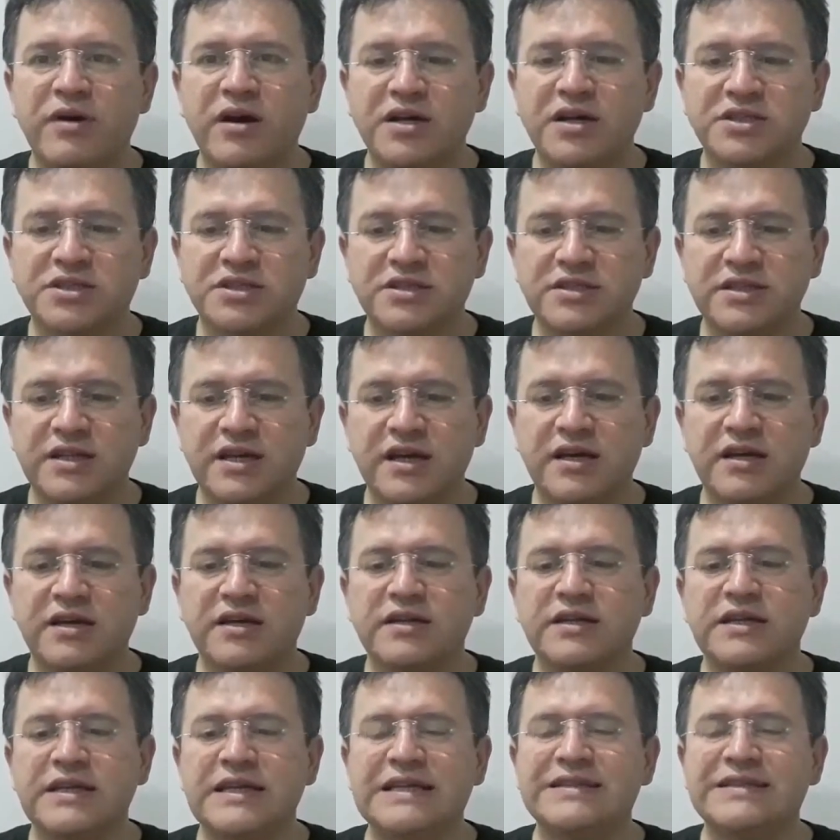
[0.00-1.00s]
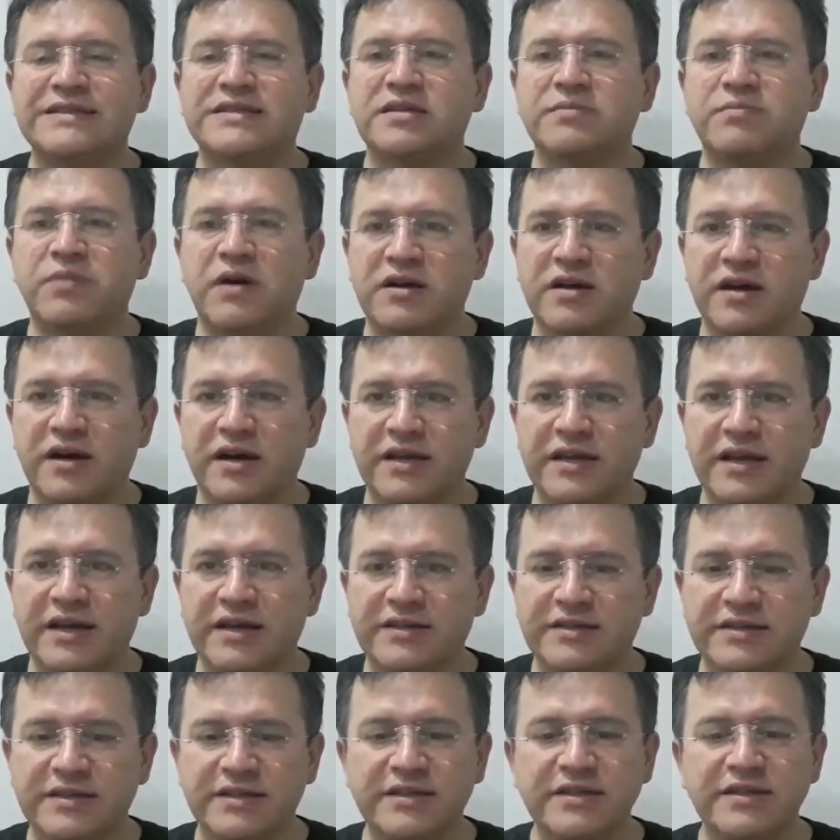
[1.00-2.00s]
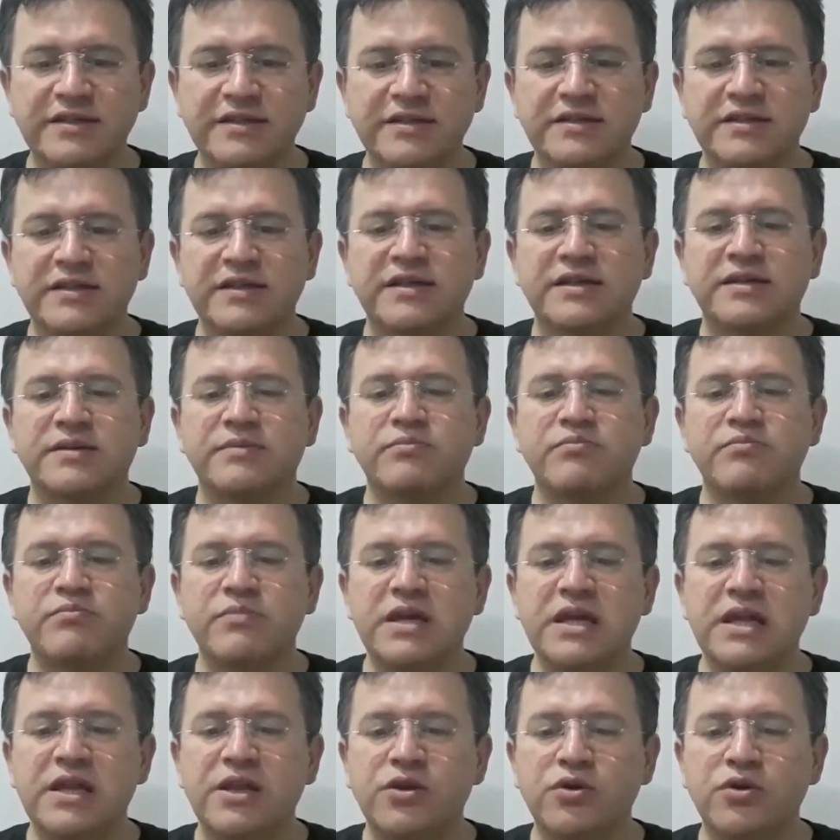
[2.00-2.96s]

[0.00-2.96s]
Emekli maaşına intibak ayarı